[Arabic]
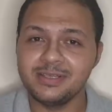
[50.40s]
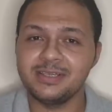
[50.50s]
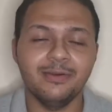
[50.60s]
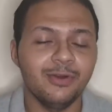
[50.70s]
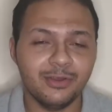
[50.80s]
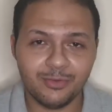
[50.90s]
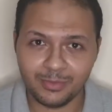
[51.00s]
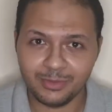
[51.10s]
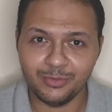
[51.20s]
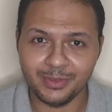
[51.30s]
السلام عليكم
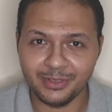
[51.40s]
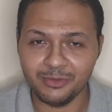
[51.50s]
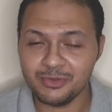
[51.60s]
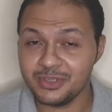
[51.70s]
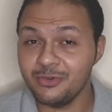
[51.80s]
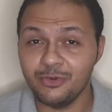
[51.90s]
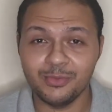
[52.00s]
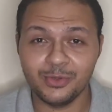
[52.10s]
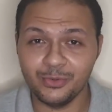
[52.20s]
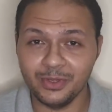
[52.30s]
ورحمه الله وبركاته ازيكم
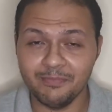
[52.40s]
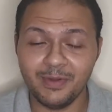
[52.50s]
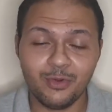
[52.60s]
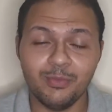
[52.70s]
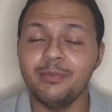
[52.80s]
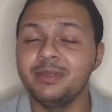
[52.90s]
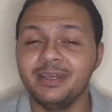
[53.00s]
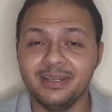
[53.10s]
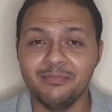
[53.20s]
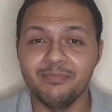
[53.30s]
واخباركم ايه معاكم محمد
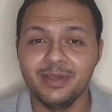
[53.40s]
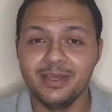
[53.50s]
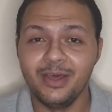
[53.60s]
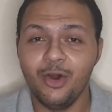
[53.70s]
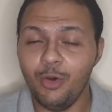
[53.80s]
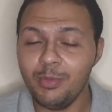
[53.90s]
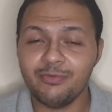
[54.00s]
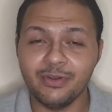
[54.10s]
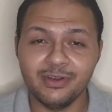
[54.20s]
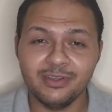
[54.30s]
غلاب عمرك
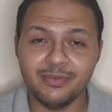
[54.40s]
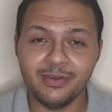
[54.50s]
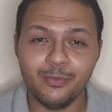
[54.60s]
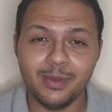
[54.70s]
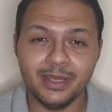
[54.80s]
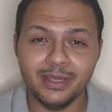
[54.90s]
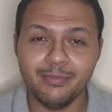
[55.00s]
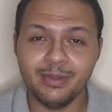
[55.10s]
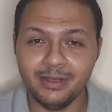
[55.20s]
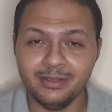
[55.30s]
فكرت في اي يوم من
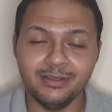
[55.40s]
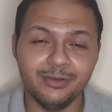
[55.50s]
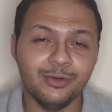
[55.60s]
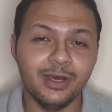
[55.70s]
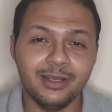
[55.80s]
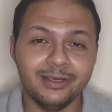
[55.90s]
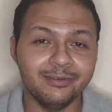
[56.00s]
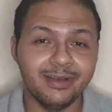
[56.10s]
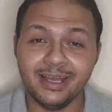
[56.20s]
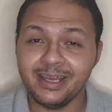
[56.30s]
الايام ان انت تدور على
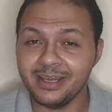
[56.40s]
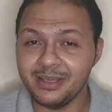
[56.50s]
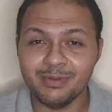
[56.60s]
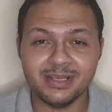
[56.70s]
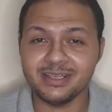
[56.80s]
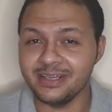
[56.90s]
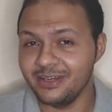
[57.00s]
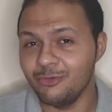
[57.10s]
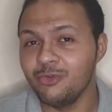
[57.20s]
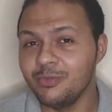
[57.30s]
حاجه غريبه زي
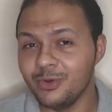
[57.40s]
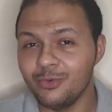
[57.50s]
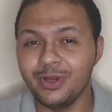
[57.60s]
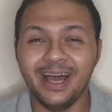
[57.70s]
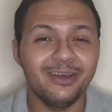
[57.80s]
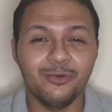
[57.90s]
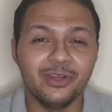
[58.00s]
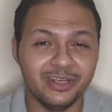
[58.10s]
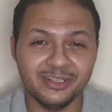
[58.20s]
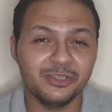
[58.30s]
جوجل وماجوج على
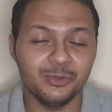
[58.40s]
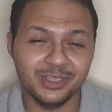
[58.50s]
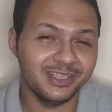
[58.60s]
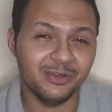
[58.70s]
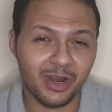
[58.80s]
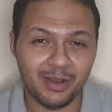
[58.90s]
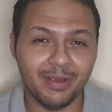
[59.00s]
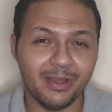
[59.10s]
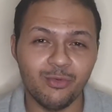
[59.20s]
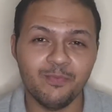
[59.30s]
جوجل ايرث وان انت تدور على
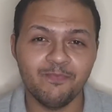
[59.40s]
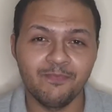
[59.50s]
مكانهم